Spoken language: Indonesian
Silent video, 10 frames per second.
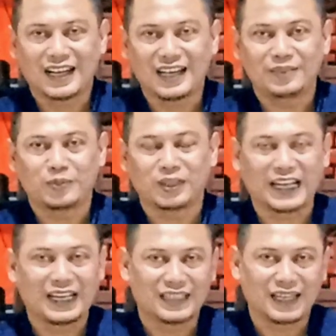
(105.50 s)
dan
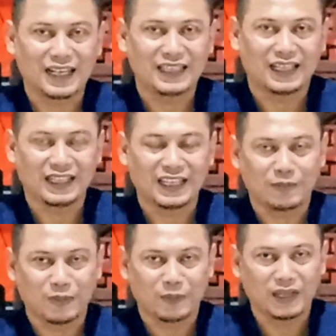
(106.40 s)
buat Anda yang
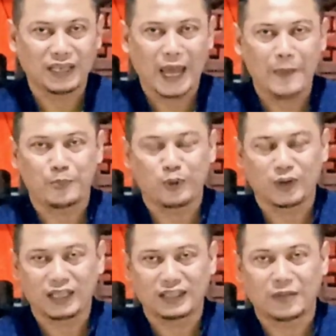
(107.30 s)
ingin membeli
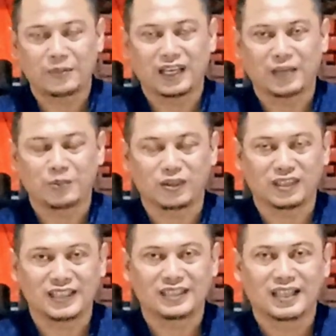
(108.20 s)
e-book kitab My
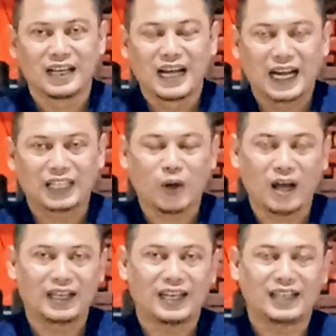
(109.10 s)
Hypnotis atau
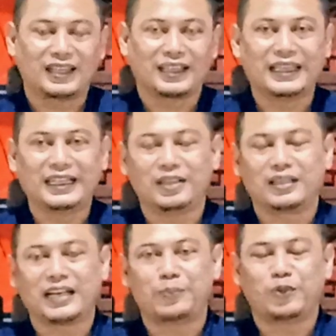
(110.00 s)
Anda yang
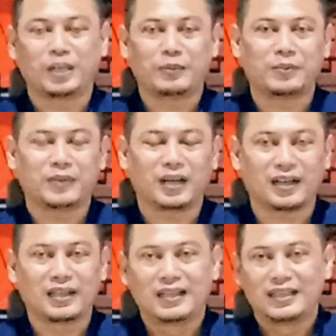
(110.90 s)
ingin gabung di
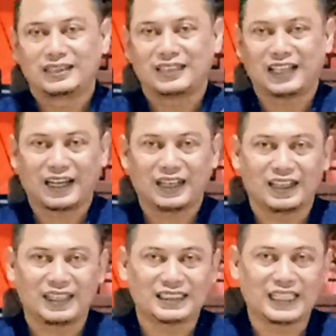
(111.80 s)
member
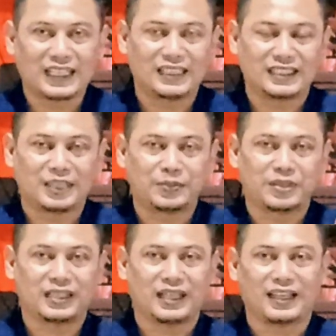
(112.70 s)
silahkan Anda cek
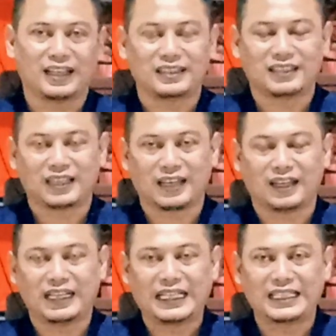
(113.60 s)
deskripsinya ya
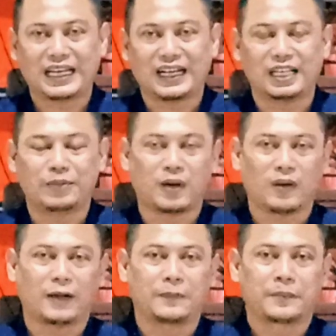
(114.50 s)
silahkan linknya ada di
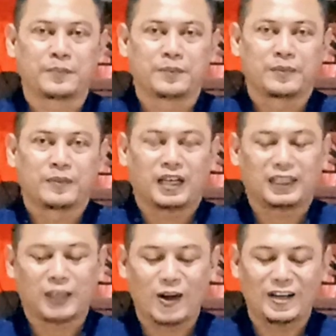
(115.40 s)
bawah
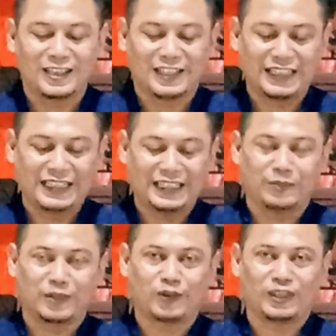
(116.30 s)
atau Anda yang
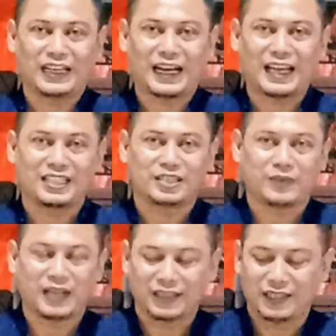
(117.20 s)
ingin mengikuti
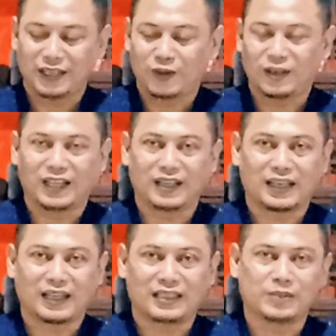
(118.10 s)
kelas pelatihan
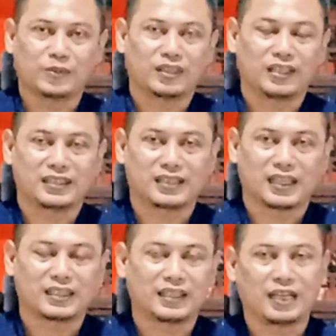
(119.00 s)
online kelas
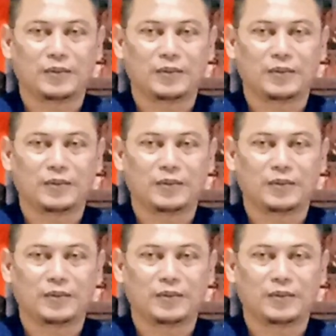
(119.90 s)
hipnotis, kelas